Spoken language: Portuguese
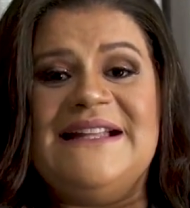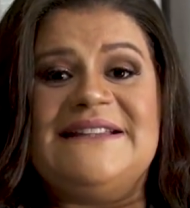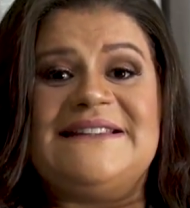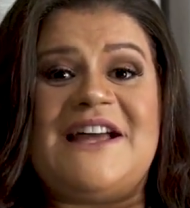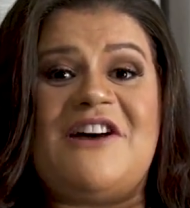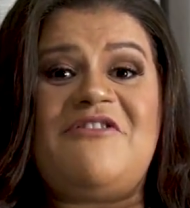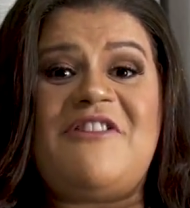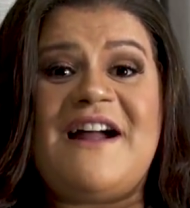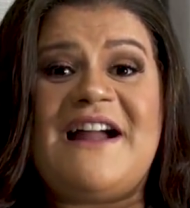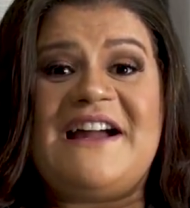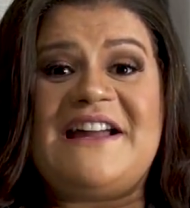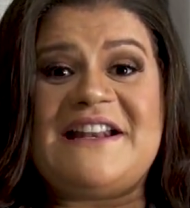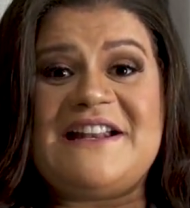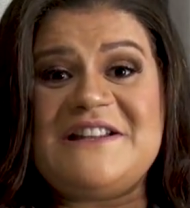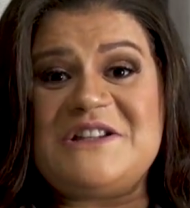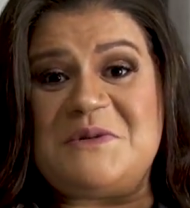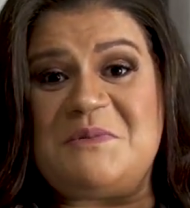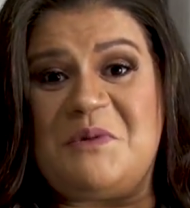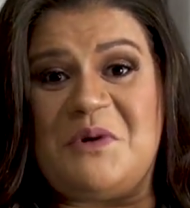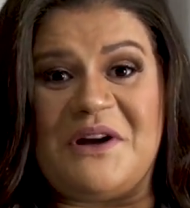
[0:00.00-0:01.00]
estava
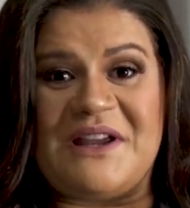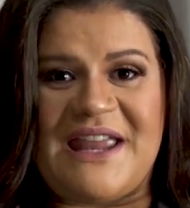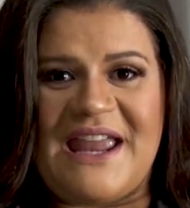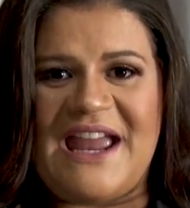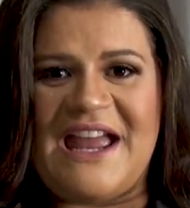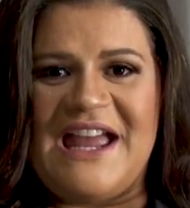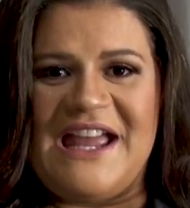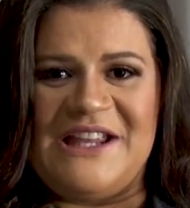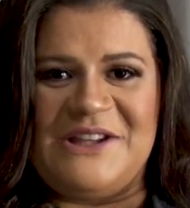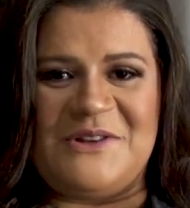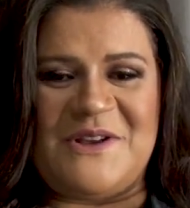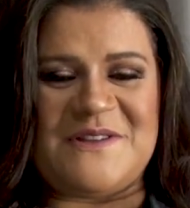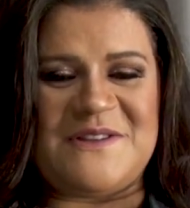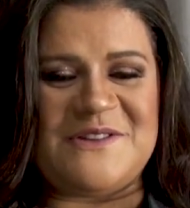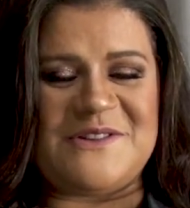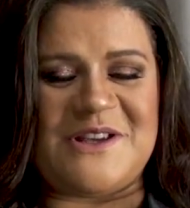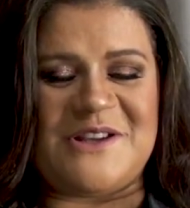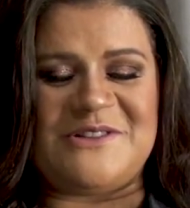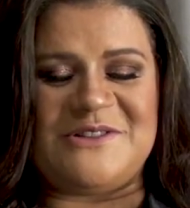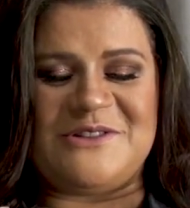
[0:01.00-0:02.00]
grande porque
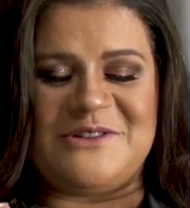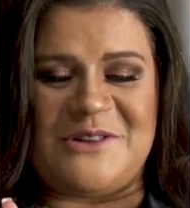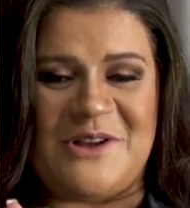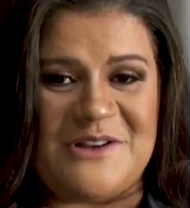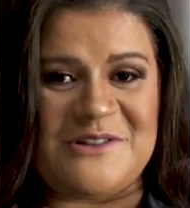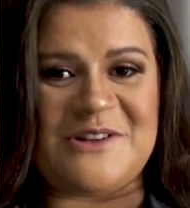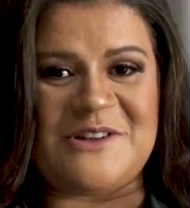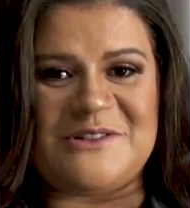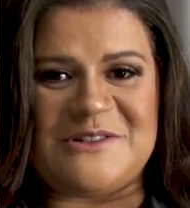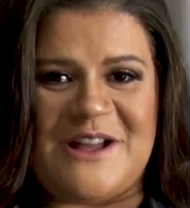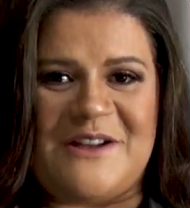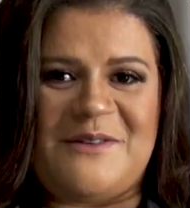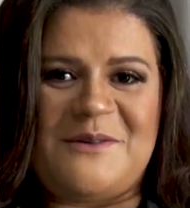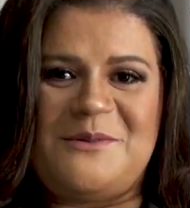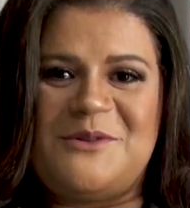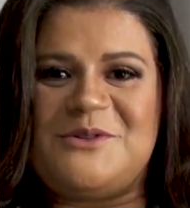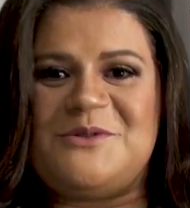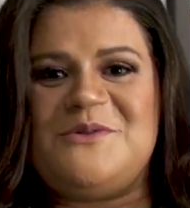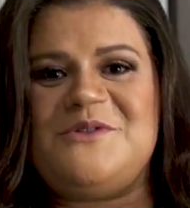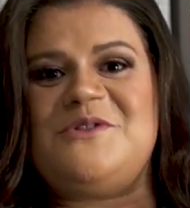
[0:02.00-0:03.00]
nós já, nós já
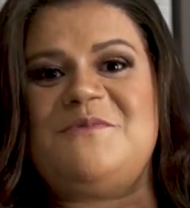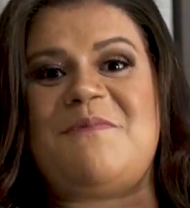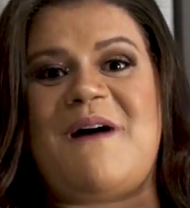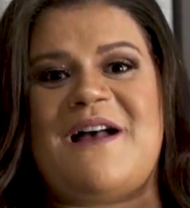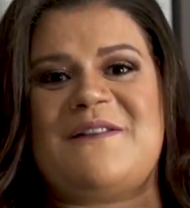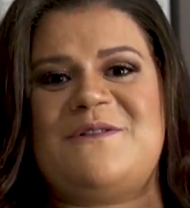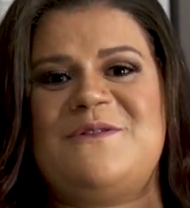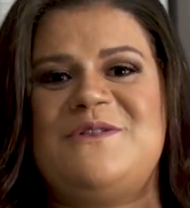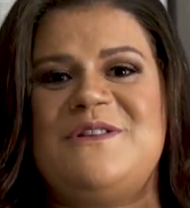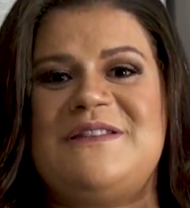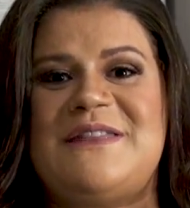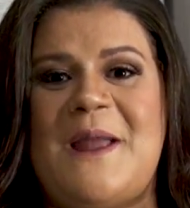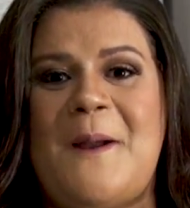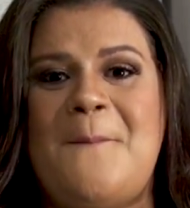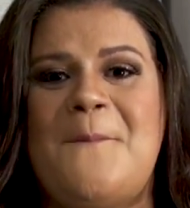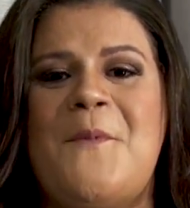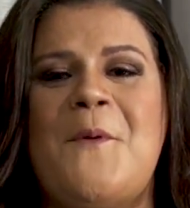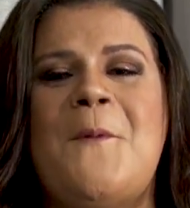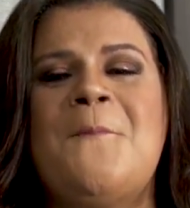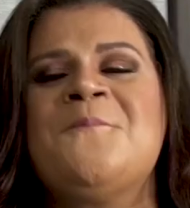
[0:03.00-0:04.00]
estávamos num espaço de
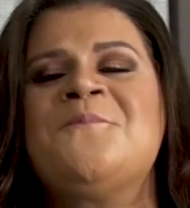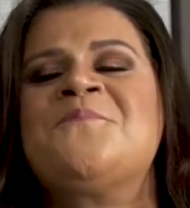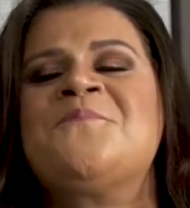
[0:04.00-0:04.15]
tempo